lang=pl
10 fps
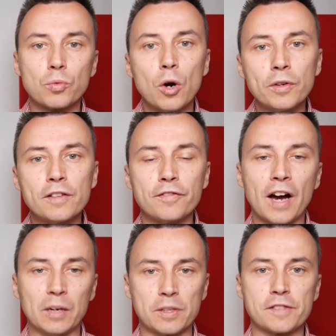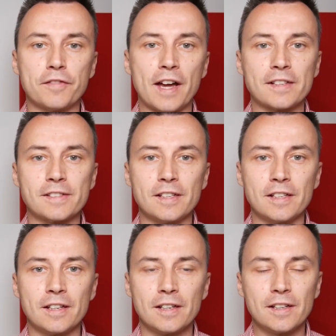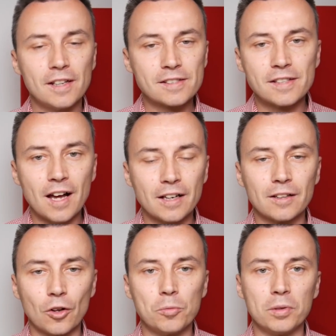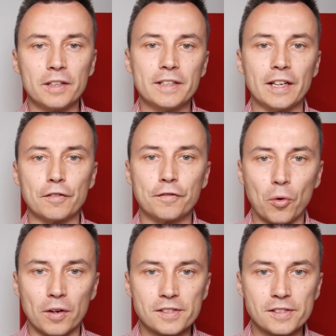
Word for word: jak i paszporty covidowe nie są wymuszane globalnie.